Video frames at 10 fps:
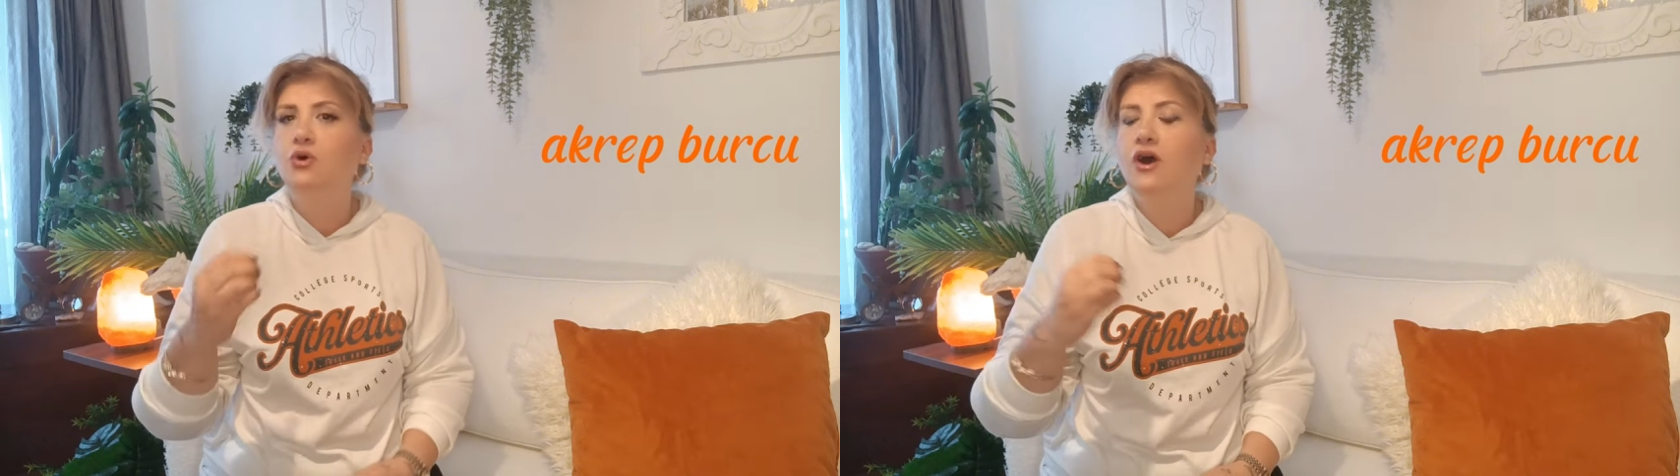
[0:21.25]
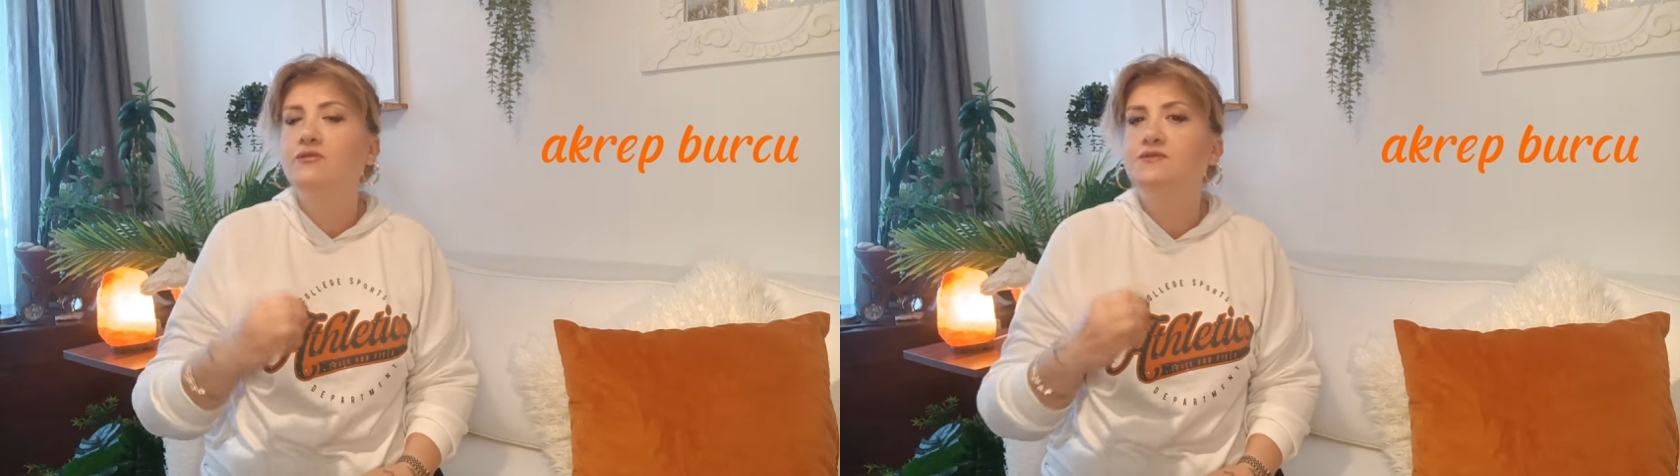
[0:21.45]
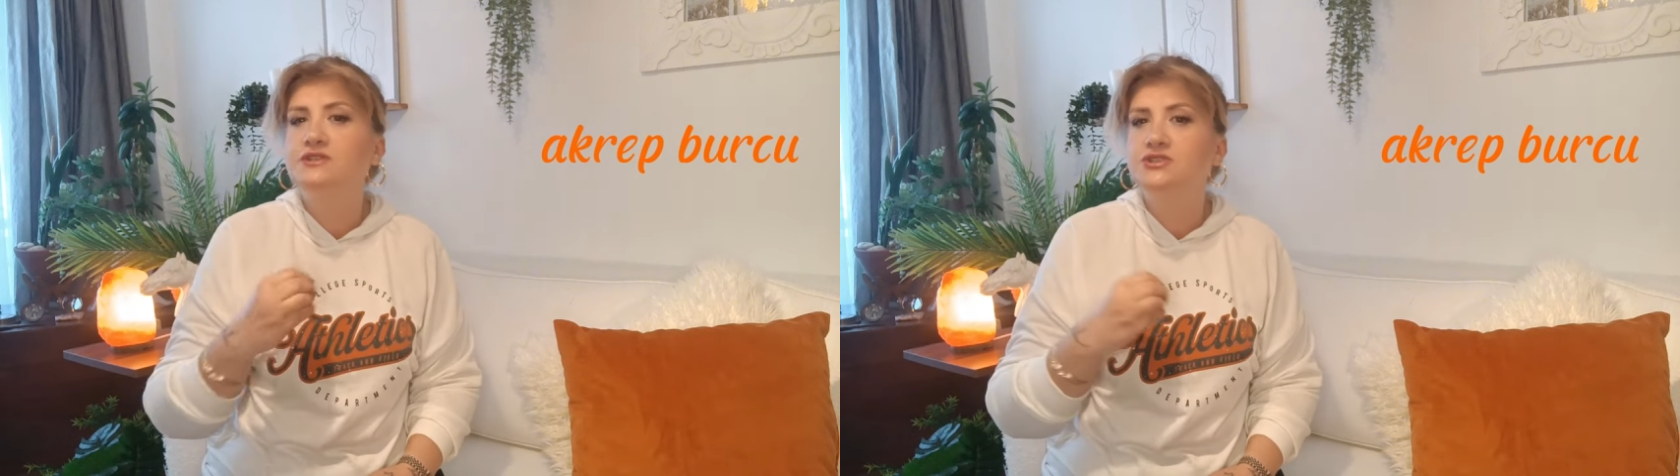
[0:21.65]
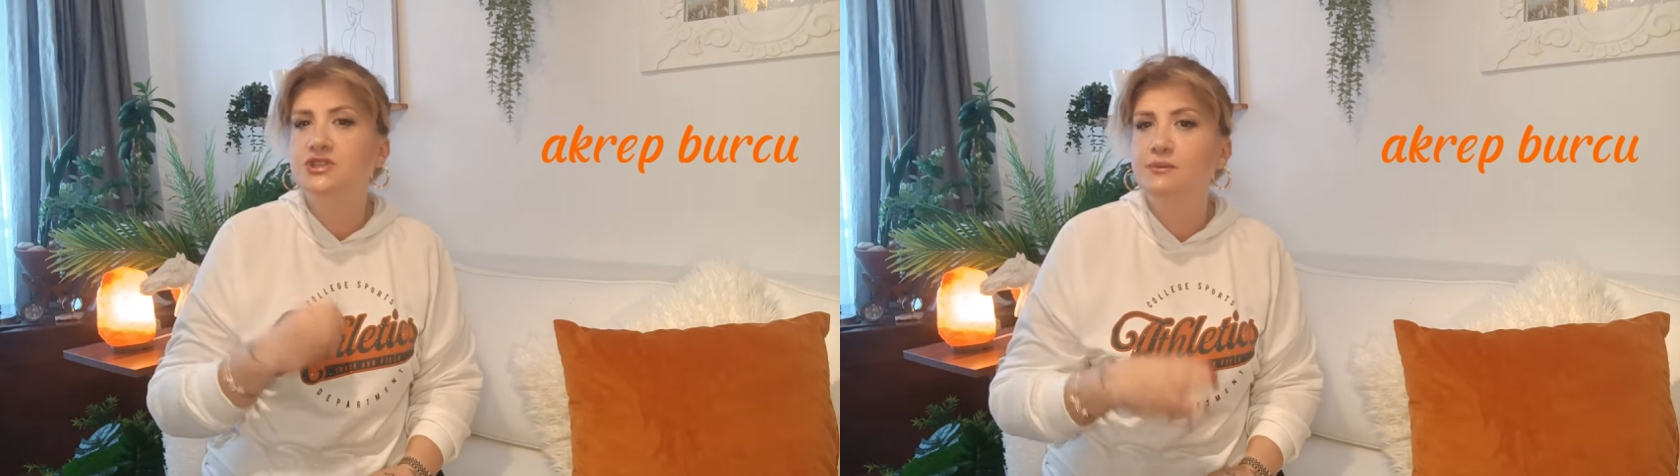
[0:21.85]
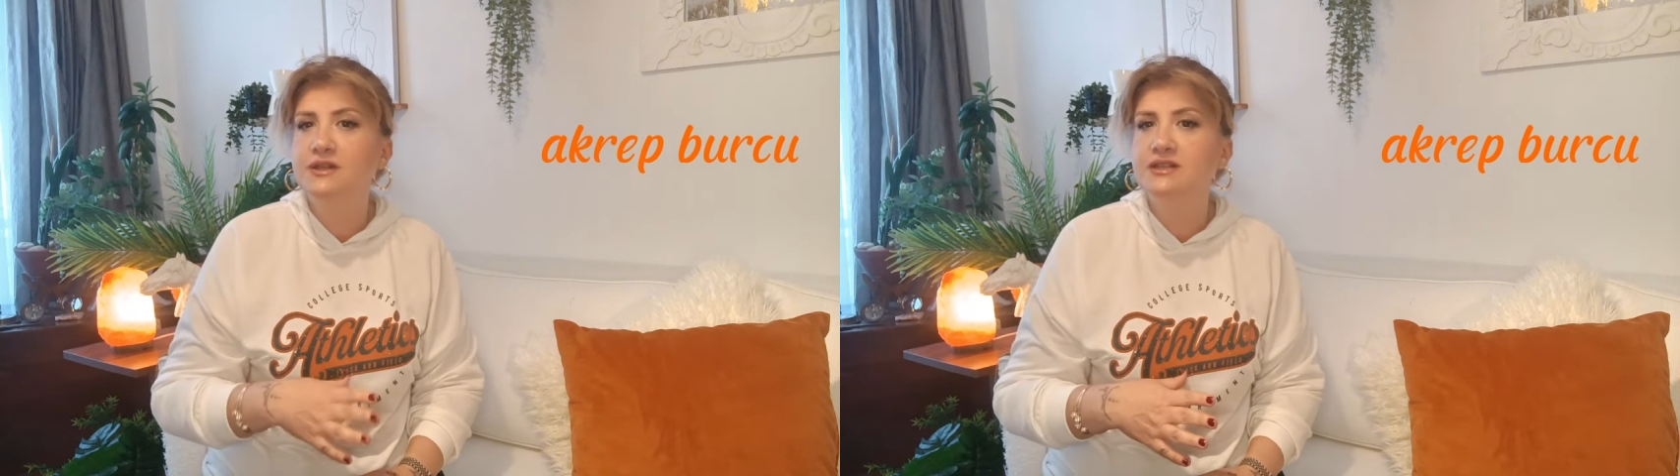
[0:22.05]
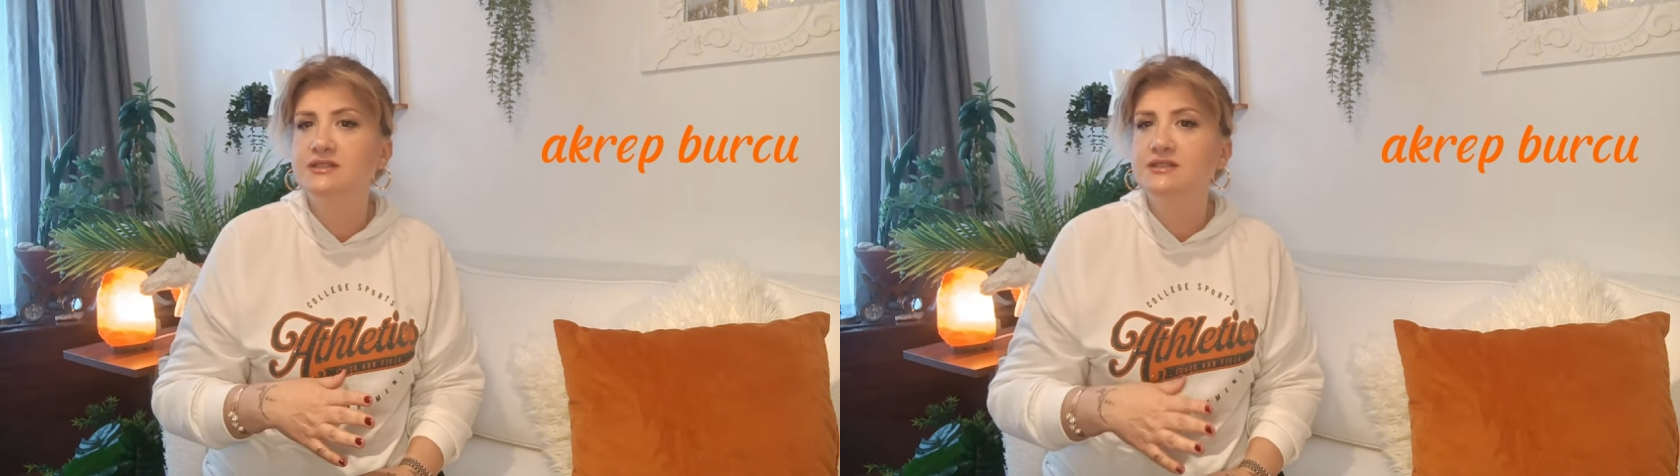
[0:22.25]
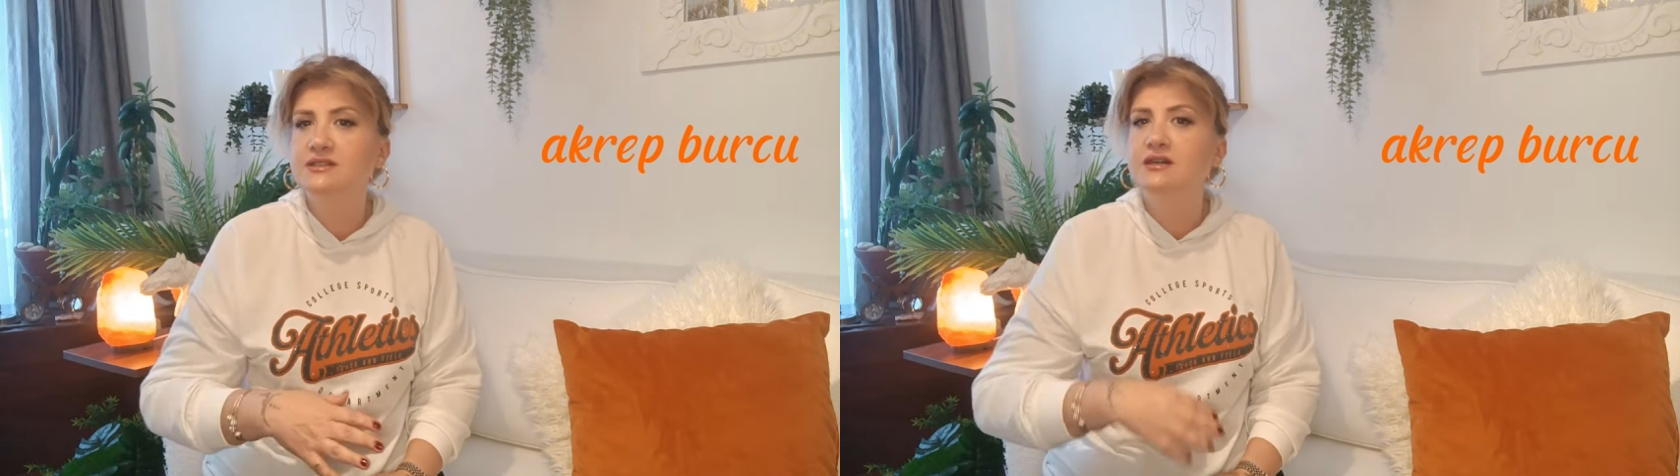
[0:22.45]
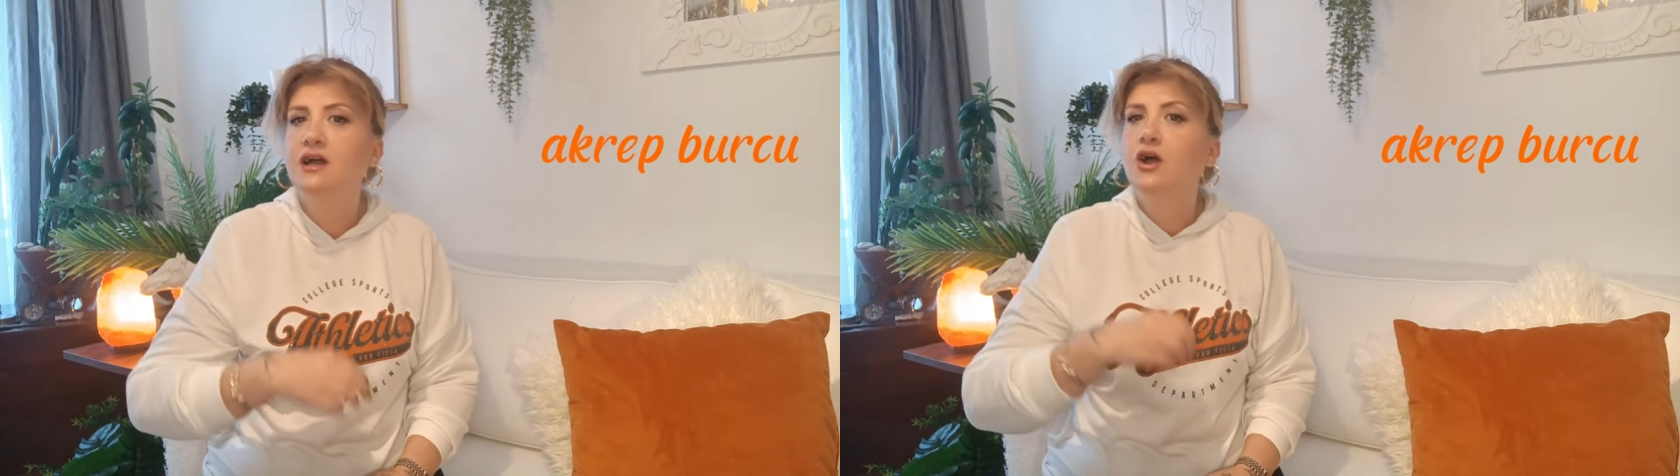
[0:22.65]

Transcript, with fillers: Bu hafta çabalarınızı